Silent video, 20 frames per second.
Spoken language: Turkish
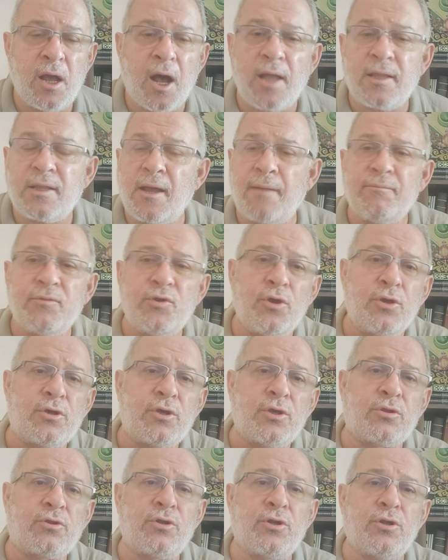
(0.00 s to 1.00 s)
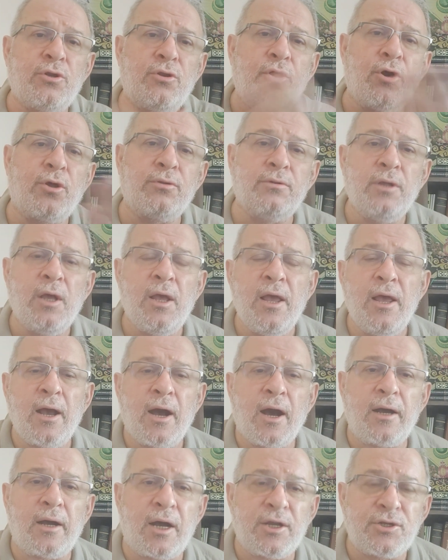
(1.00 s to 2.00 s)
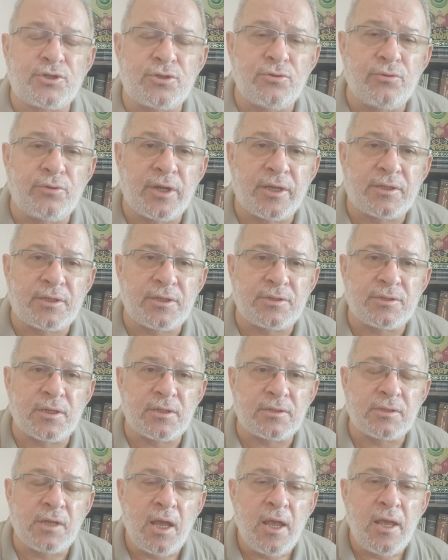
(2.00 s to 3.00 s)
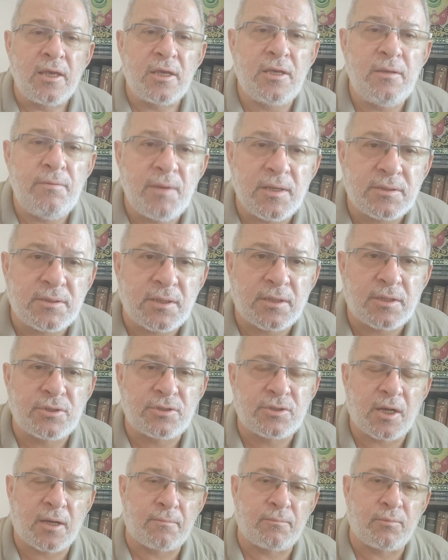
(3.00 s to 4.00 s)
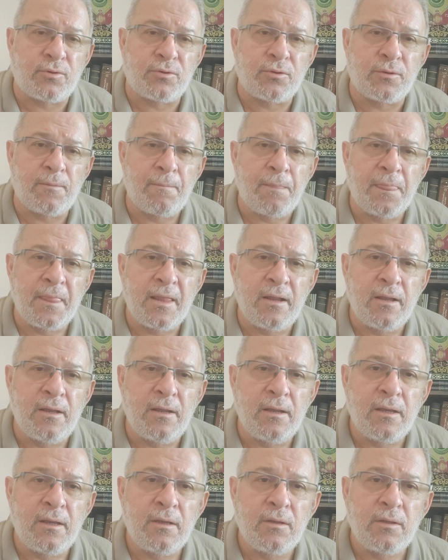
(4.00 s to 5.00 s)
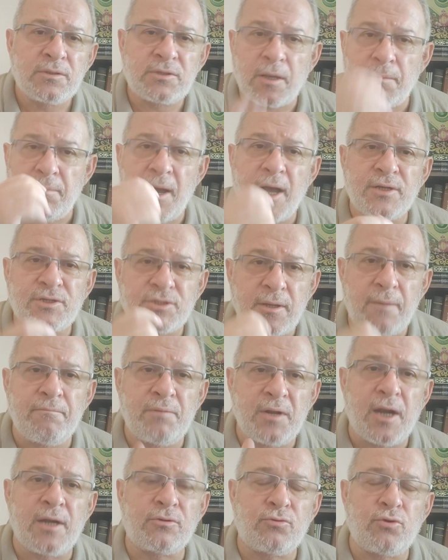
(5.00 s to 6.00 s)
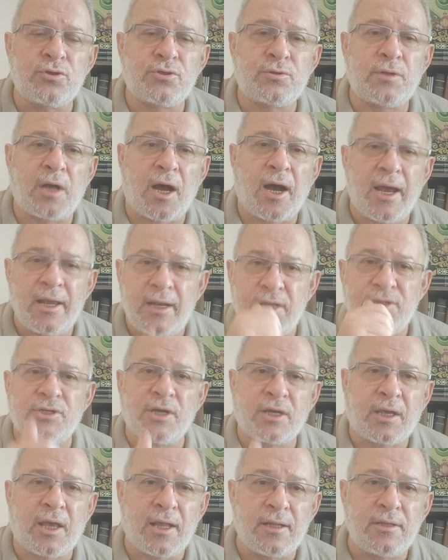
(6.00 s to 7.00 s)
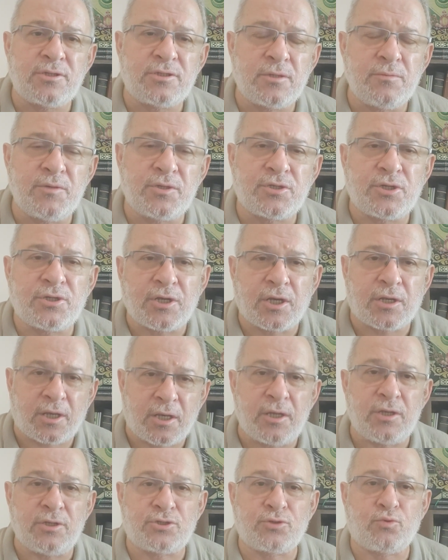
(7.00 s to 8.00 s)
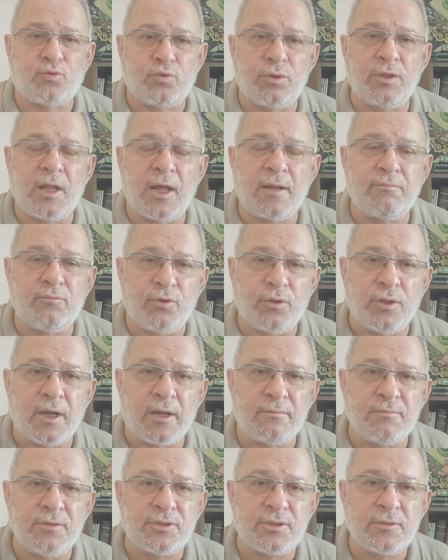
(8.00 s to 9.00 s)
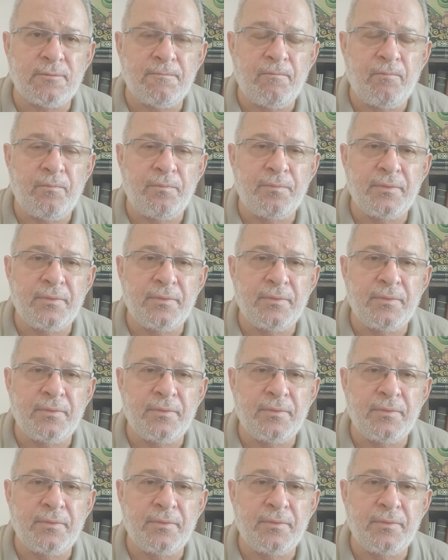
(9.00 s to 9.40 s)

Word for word: Adam diyor ki trilyon aşı üreteceğiz. Kime satacak bunu? Sabah akşam birer dost ailecek kendisi mi içecek ki hiç kullanmıyorlarmış?